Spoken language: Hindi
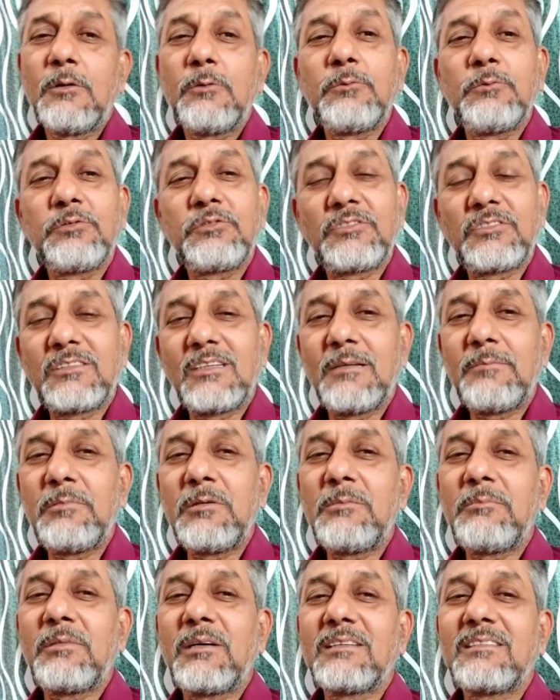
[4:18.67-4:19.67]
उससे
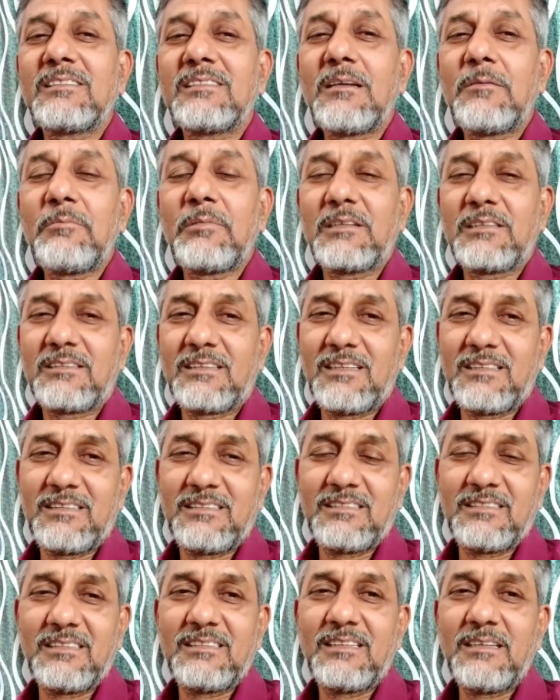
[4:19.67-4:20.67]
भी बद से बदतर
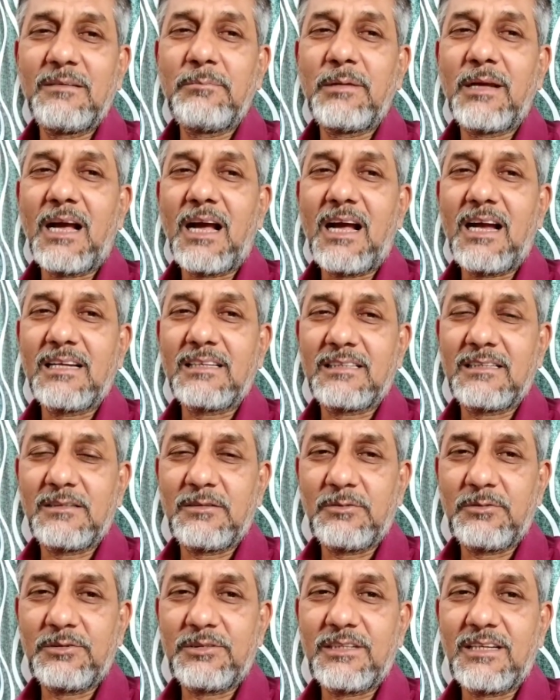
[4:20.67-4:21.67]
स्थिति बिहार की
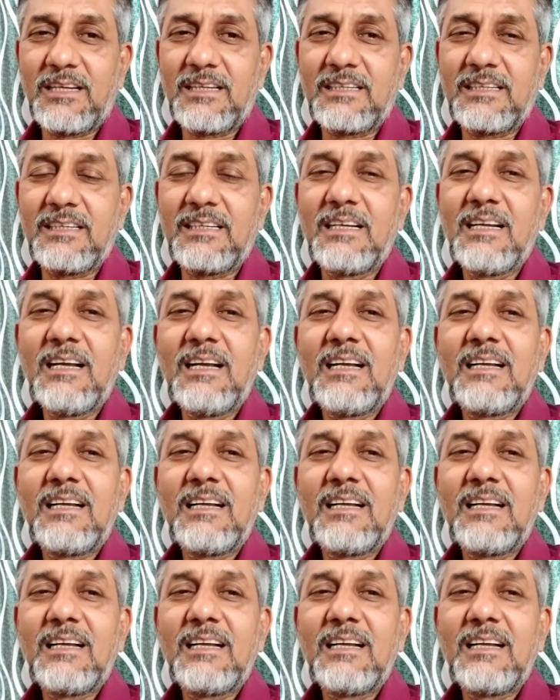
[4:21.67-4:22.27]
हो जाएगी